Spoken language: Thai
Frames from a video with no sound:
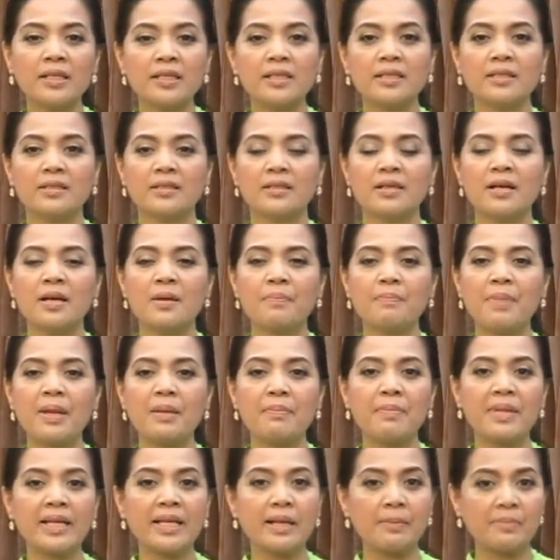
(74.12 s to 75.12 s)
1. เป็
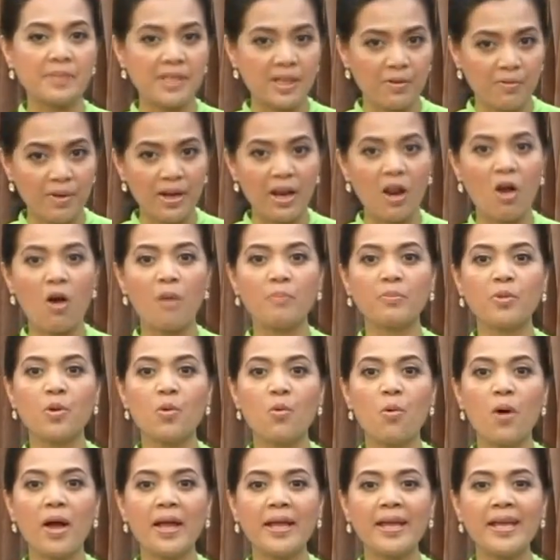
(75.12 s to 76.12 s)
นมิตรกับสิ่งแวดล้อม
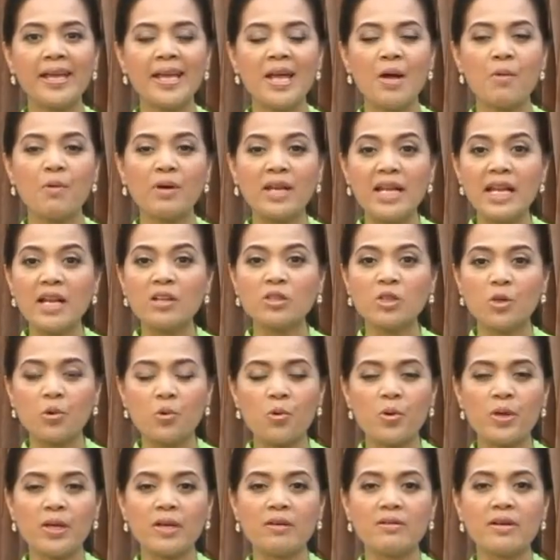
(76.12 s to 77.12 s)
ด้วยวันนี้เราจะ
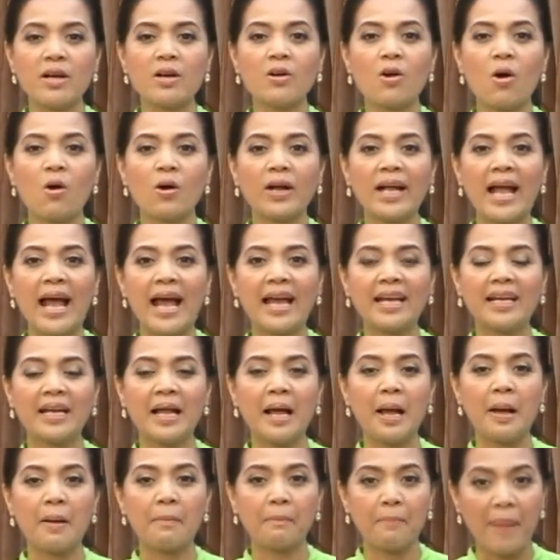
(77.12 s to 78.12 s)
คุยกันเรื่องของการ
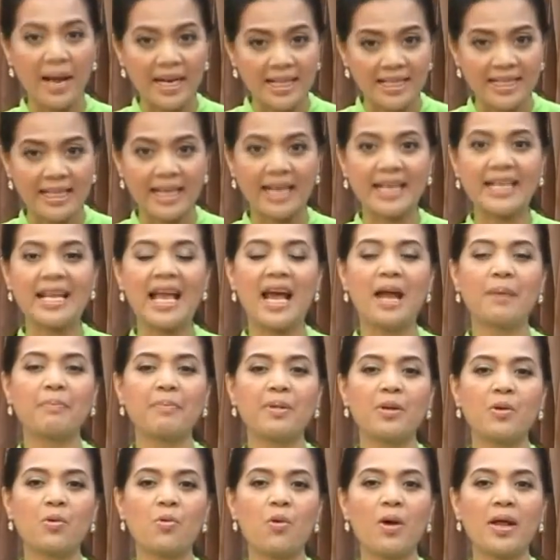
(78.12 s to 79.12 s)
ปั่นจักรยาน
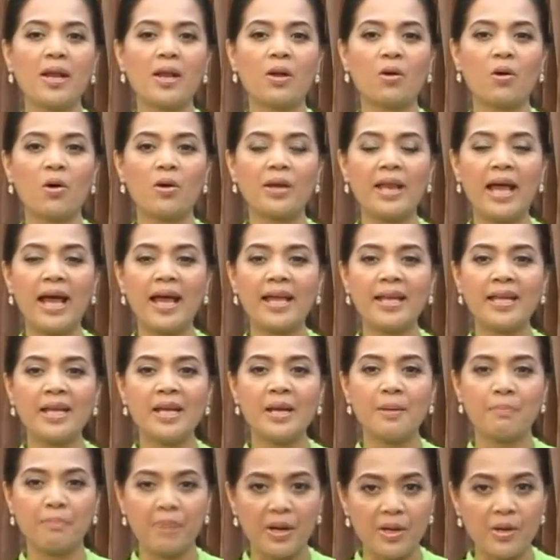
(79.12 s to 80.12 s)
ไปด้วยแล้วก็ได้
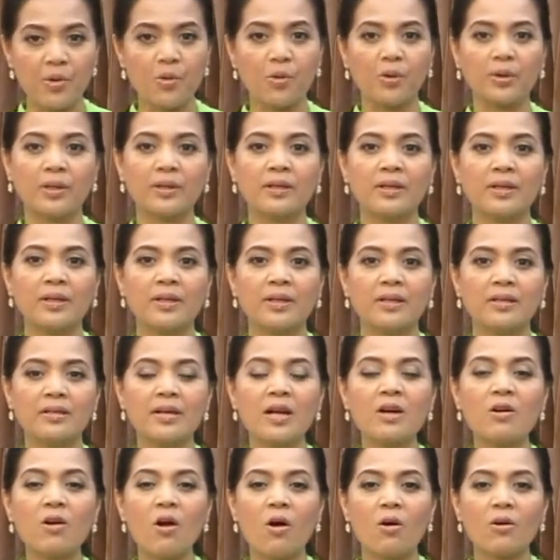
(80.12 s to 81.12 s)
ประโยชน์
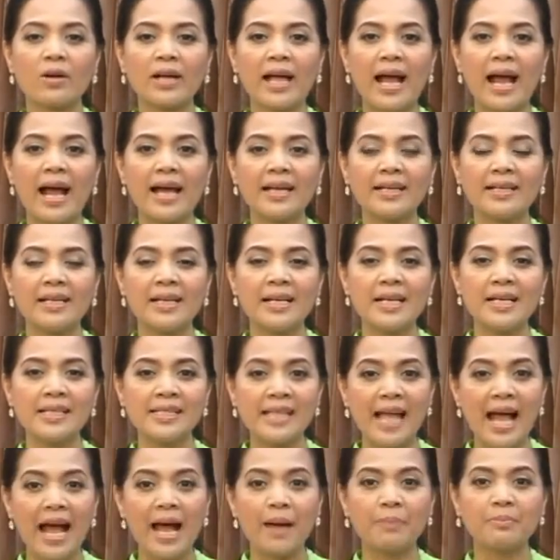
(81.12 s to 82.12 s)
เรื่องของการ
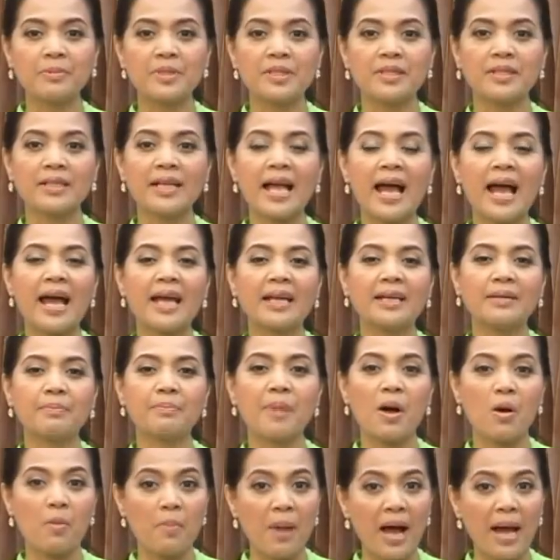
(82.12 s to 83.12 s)
ทราบถึงการ
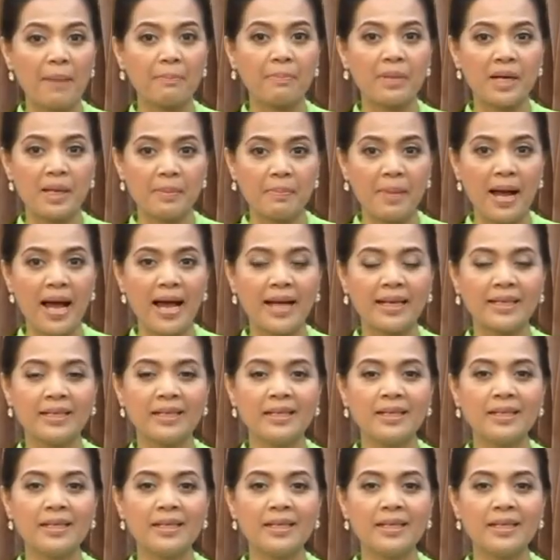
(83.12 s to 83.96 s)
เผาผลาญปริมาณ